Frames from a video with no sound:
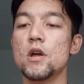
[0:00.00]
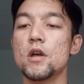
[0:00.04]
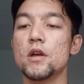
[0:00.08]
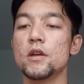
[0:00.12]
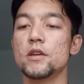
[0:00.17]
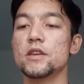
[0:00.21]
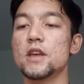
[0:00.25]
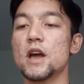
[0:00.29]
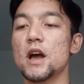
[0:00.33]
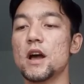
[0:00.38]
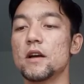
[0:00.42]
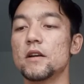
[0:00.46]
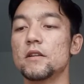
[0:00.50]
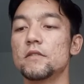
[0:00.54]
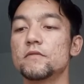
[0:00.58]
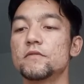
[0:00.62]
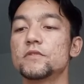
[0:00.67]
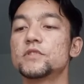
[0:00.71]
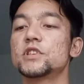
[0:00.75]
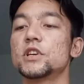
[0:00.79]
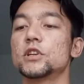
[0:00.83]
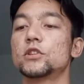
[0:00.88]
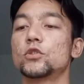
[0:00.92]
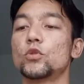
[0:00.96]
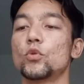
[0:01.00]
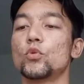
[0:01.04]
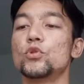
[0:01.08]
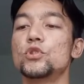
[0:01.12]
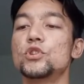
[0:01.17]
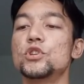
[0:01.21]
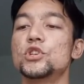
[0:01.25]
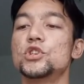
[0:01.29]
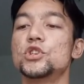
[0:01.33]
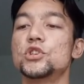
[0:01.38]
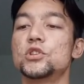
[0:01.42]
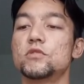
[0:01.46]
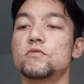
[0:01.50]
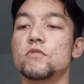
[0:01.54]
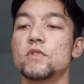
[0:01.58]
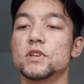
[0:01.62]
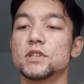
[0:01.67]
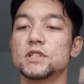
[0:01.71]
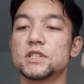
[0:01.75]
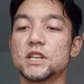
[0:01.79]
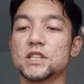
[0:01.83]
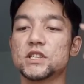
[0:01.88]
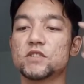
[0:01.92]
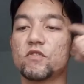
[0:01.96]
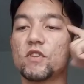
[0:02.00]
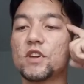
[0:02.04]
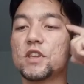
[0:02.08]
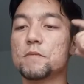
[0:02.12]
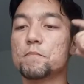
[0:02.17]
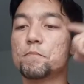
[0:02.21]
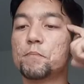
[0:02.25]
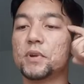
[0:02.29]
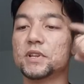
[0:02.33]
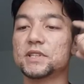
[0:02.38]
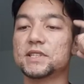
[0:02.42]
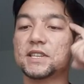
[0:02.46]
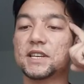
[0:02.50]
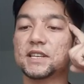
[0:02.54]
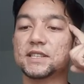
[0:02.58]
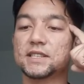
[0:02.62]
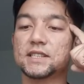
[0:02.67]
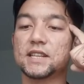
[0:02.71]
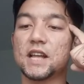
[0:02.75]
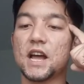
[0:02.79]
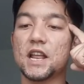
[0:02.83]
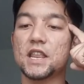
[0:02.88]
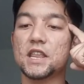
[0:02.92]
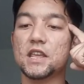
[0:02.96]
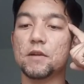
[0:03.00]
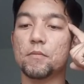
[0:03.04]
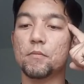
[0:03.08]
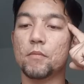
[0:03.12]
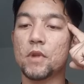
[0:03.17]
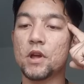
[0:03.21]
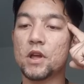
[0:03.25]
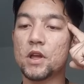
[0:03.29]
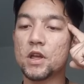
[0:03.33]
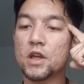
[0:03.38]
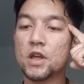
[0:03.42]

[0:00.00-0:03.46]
Я в сотрудничестве со своим подсознанием.